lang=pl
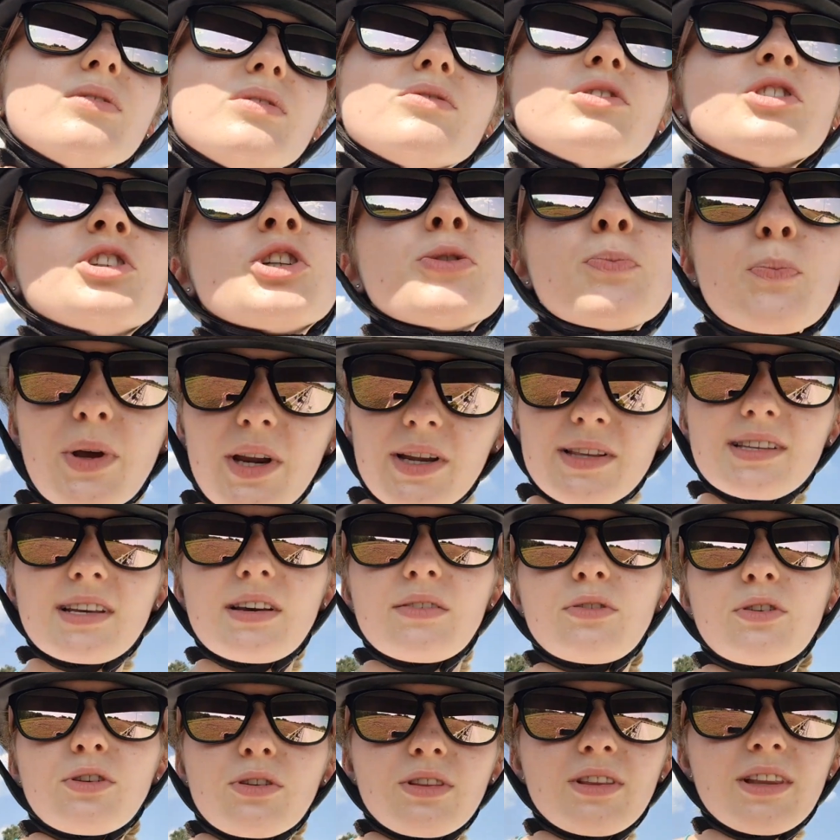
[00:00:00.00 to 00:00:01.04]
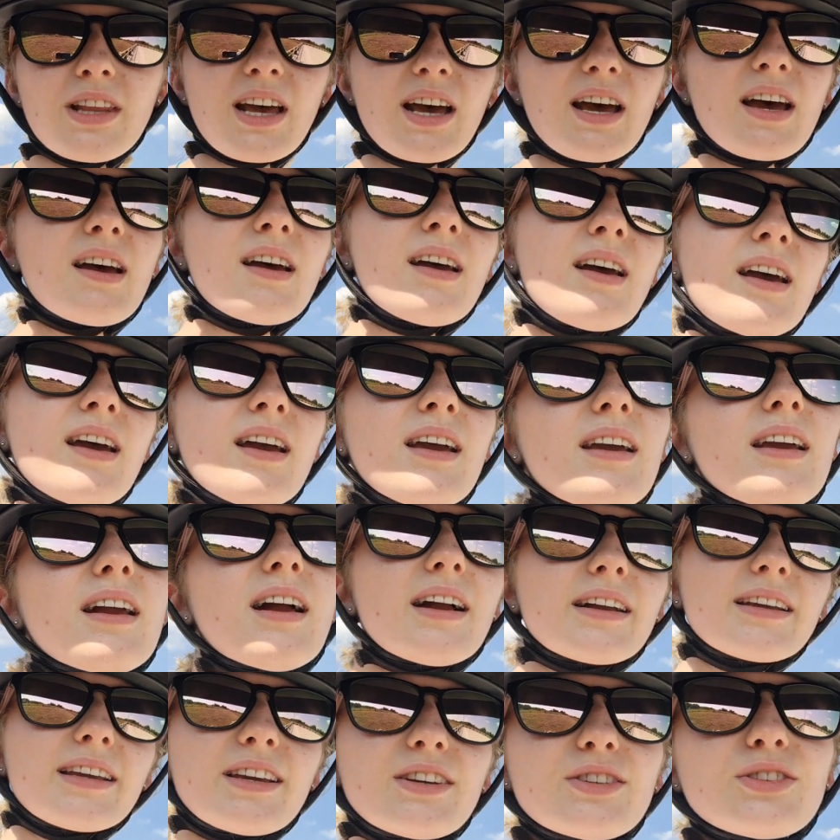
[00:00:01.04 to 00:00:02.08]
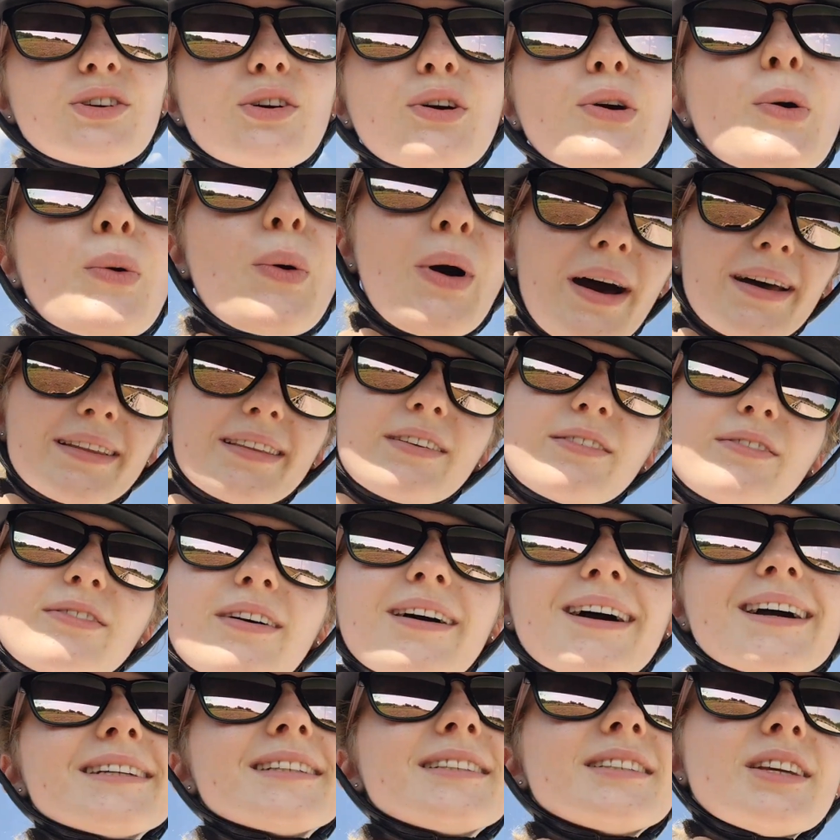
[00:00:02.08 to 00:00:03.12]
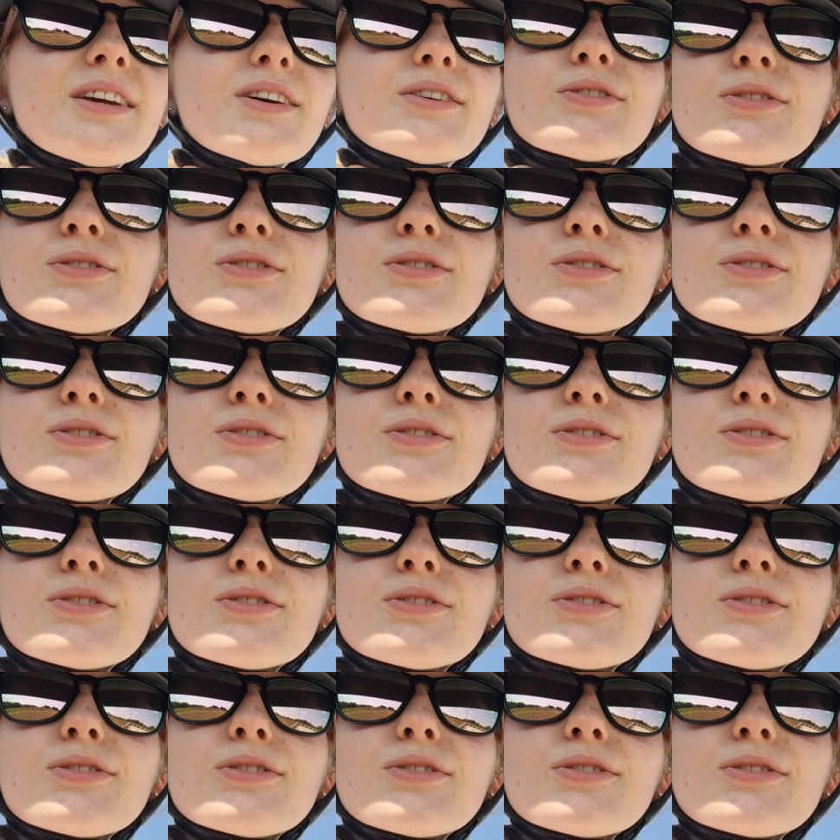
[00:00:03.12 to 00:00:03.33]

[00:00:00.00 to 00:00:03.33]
szpryca wodna, jakieś okłady właśnie,